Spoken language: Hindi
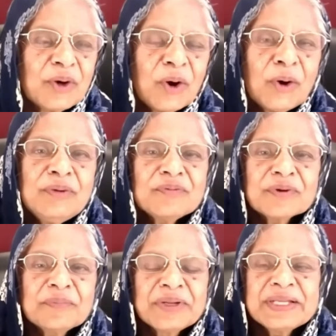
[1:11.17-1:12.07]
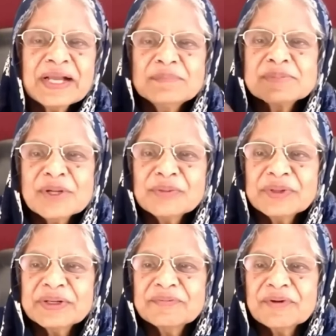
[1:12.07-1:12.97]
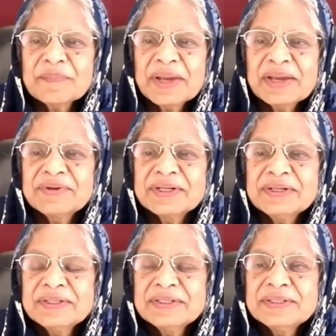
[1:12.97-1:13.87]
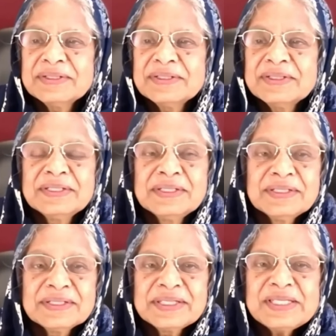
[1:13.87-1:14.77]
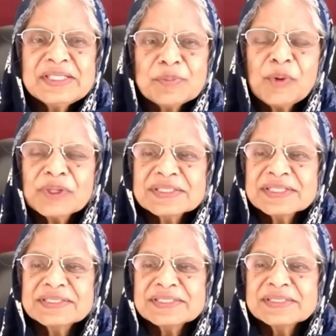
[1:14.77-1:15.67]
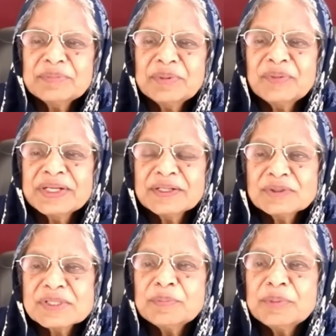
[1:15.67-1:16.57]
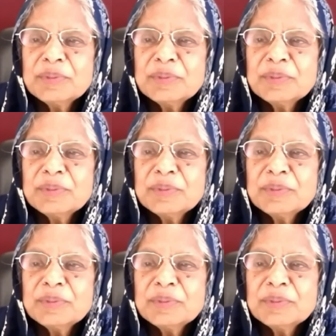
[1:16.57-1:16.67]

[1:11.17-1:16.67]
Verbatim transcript: God when he comes down from heaven he spoke in such a simple way now